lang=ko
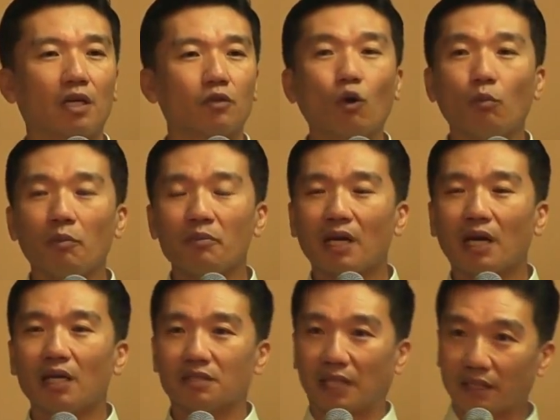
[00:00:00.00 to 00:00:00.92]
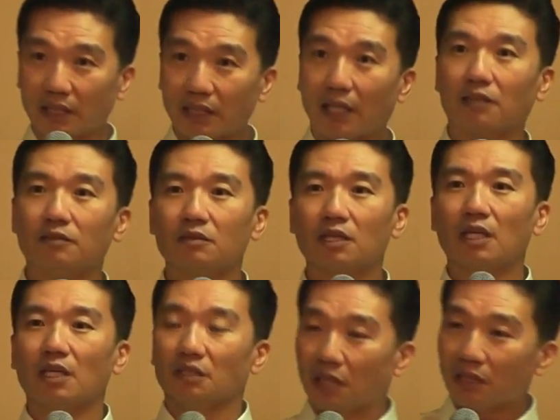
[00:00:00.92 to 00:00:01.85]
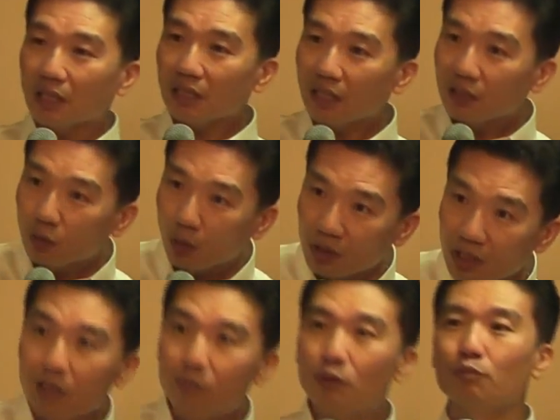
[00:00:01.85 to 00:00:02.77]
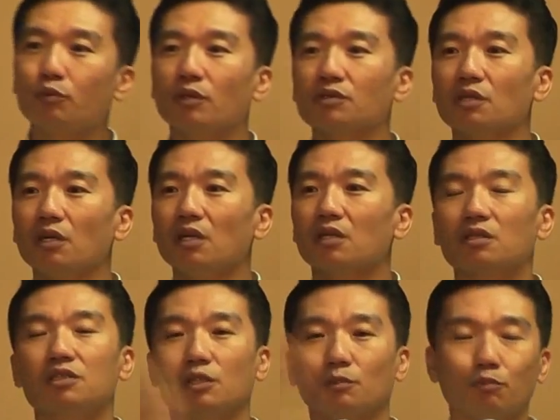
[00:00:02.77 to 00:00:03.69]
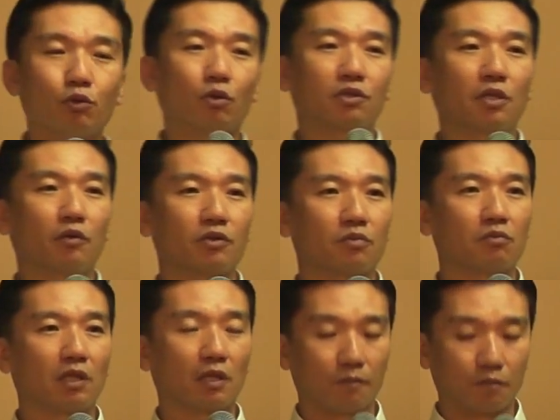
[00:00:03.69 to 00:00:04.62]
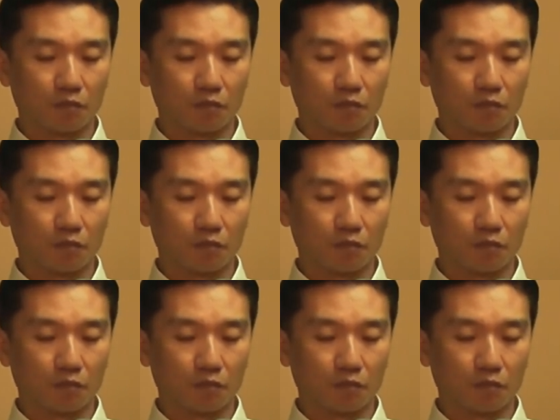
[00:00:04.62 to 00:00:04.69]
또 뭡니까 제사장, 제사장은 꼭 기름을 부어서 그 직분으로 세웠습니다.